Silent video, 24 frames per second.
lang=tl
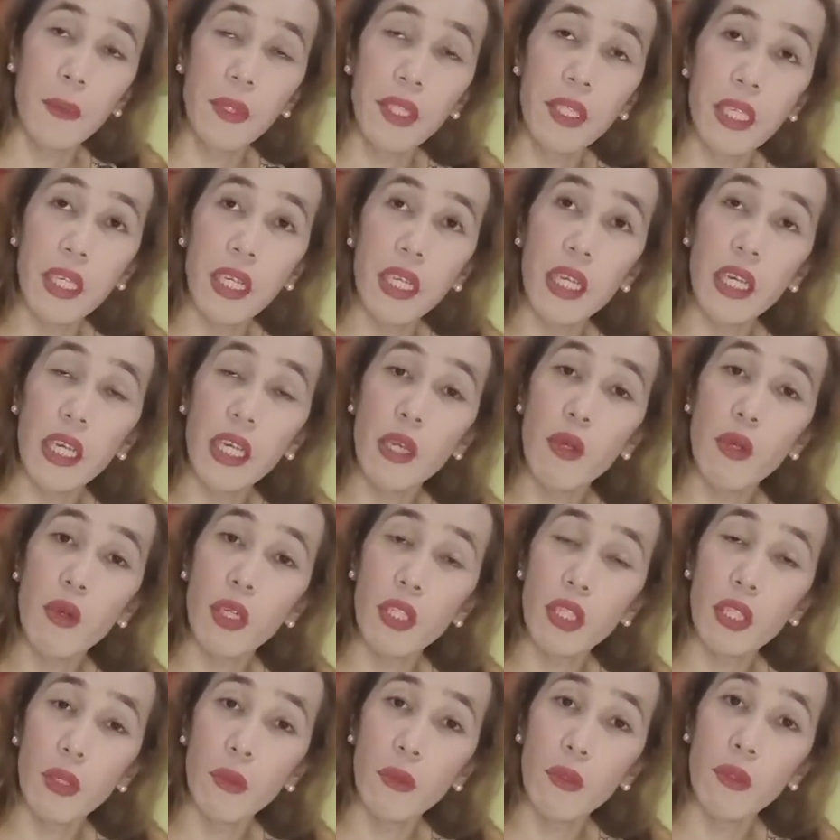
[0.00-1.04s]
Minsan narinig
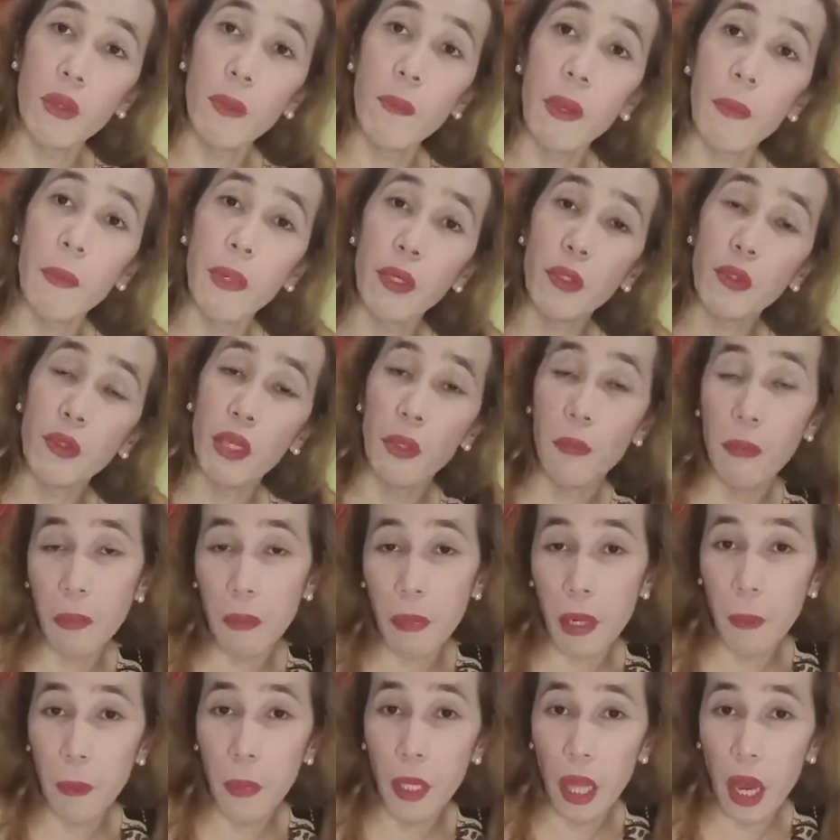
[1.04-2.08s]
ko kasi yung napapanood ko
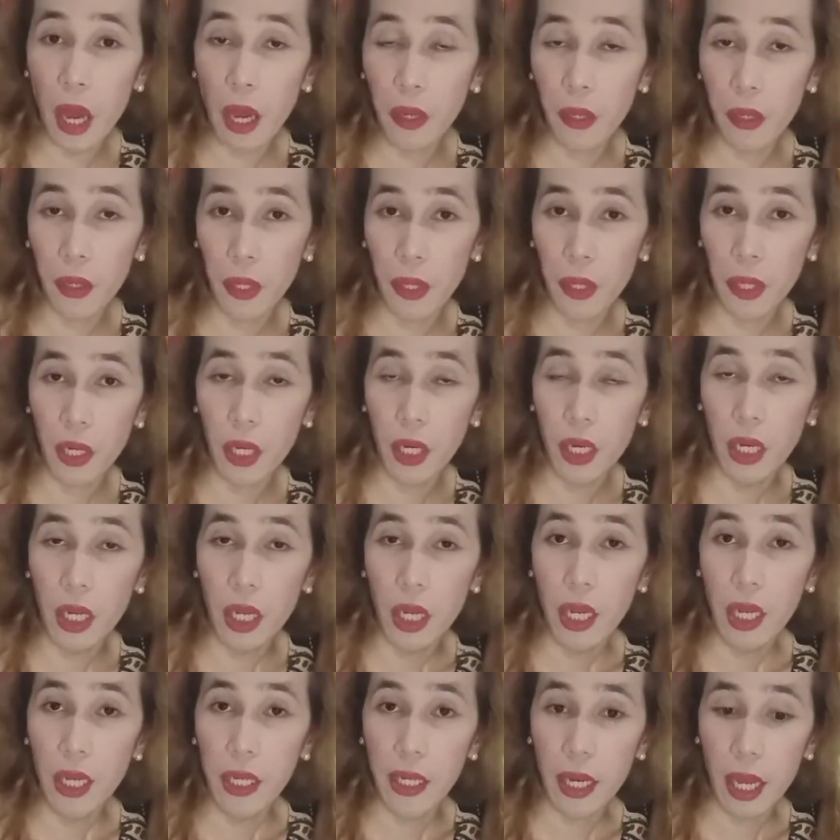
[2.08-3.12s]
yung mga vlogger
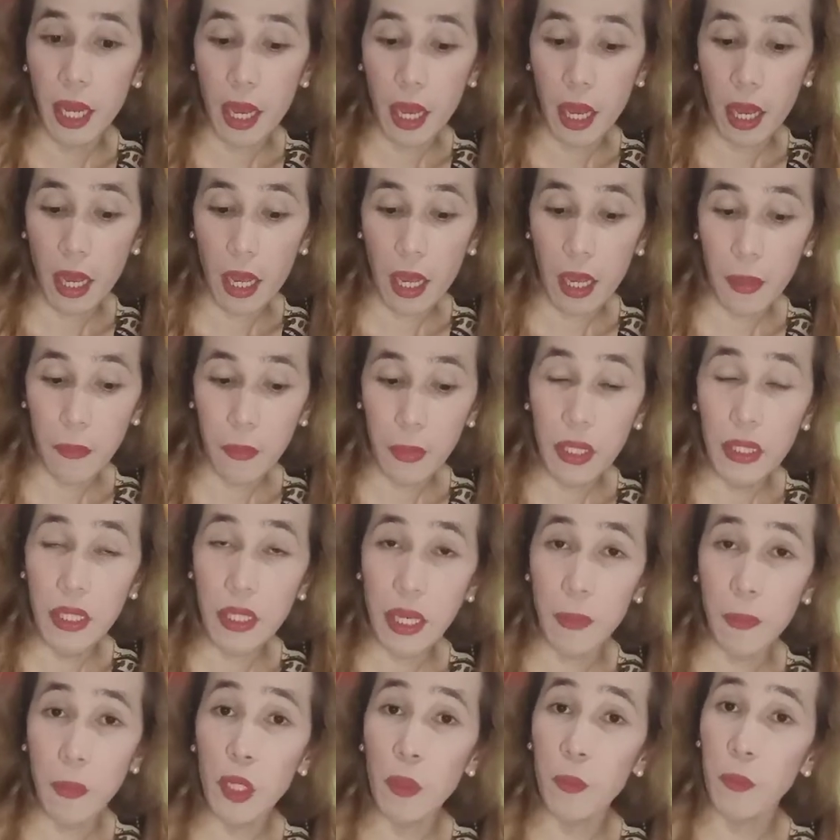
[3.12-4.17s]
na
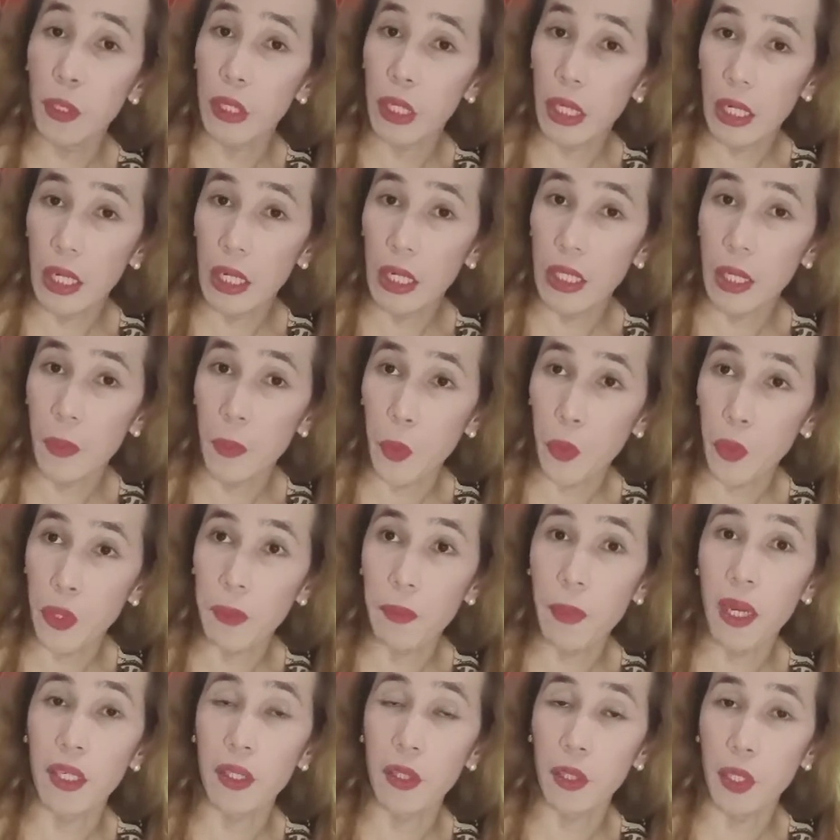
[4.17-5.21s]
minsan pinupunta nila sa
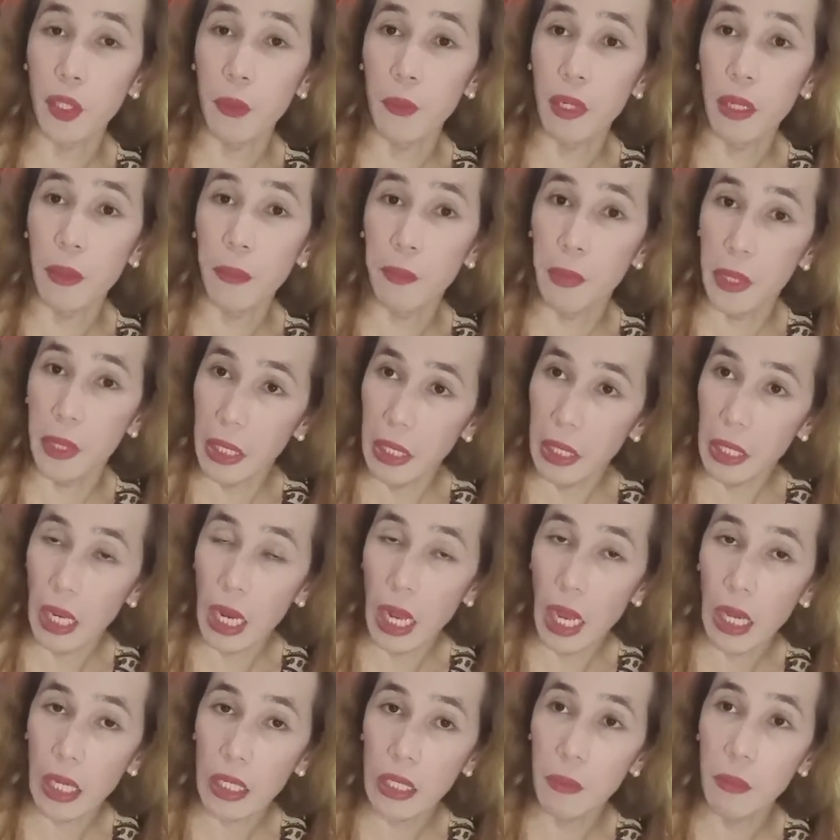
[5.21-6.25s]
postmaster yung mga pin
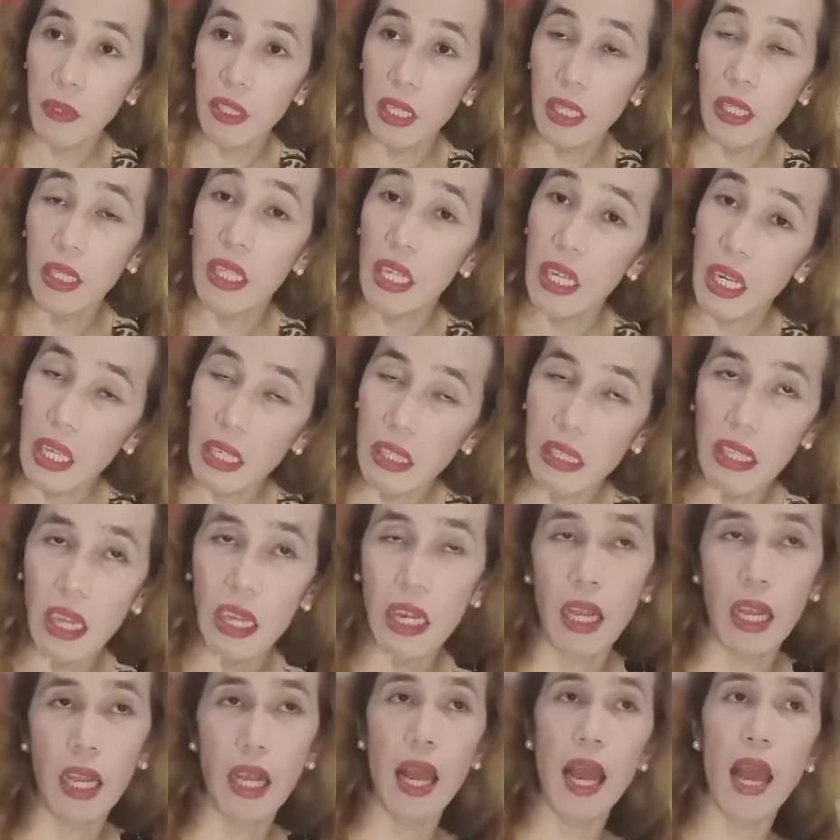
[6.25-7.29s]
nila kasi minsan delay
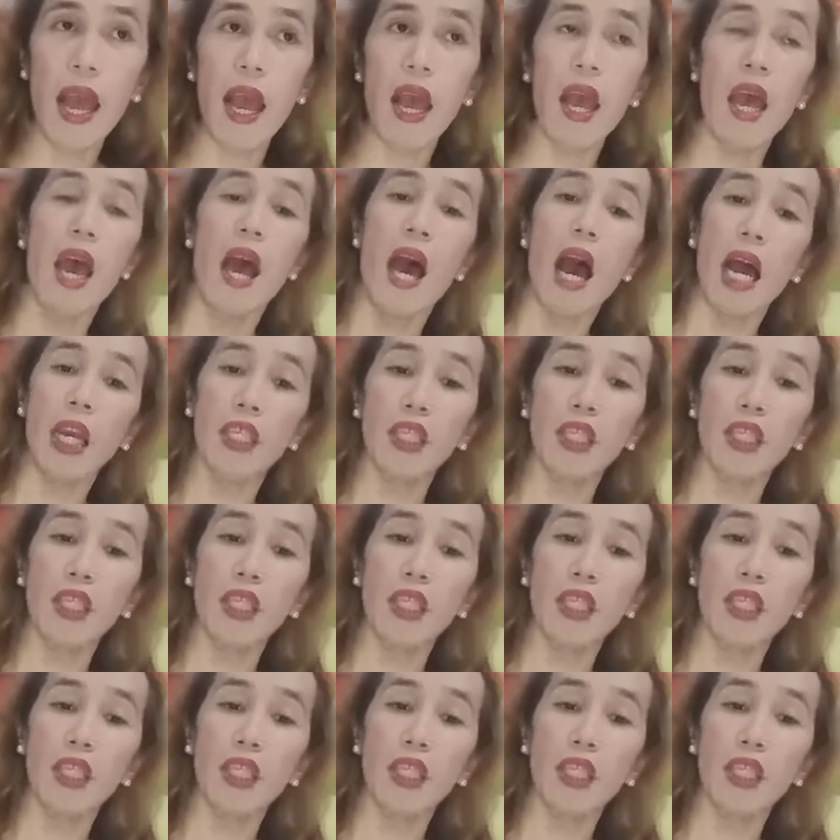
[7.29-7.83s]
talaga.